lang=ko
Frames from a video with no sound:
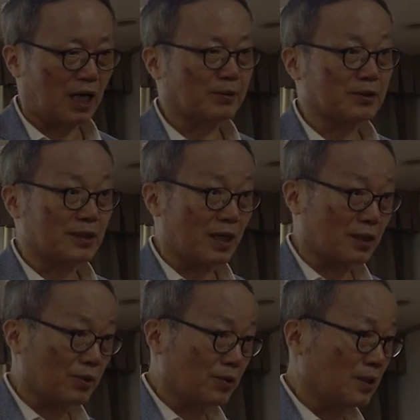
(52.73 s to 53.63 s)
하버드
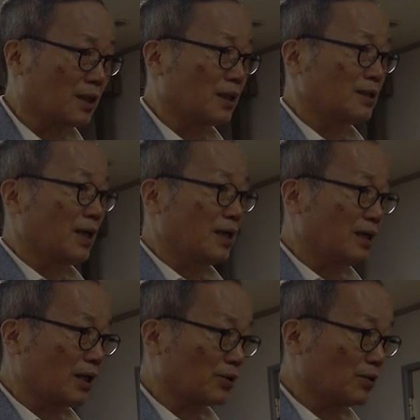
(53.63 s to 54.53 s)
대학교, 예일
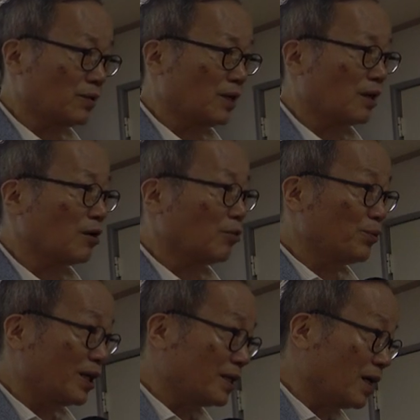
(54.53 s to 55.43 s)
대학교,
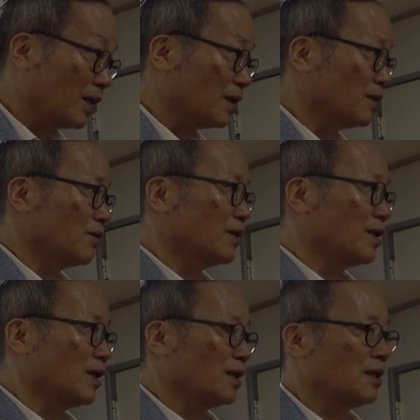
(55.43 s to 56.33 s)
컬럼비아 대학, 여러
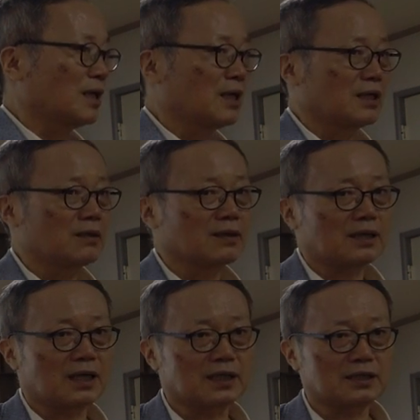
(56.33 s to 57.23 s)
대학 이런
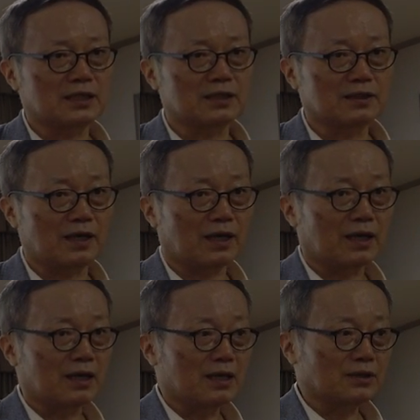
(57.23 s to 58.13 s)
강의들이
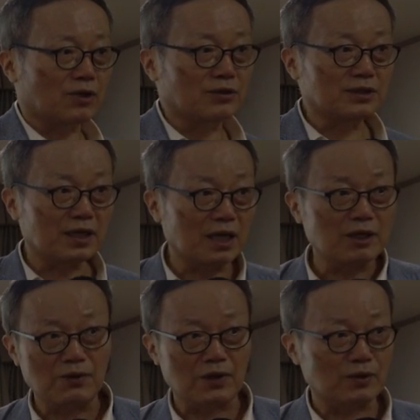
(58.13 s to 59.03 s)
있는데 전 세계
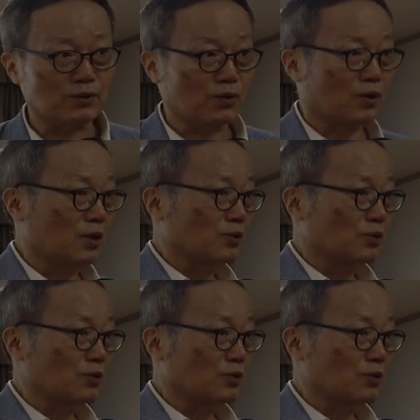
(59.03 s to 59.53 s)
내놔도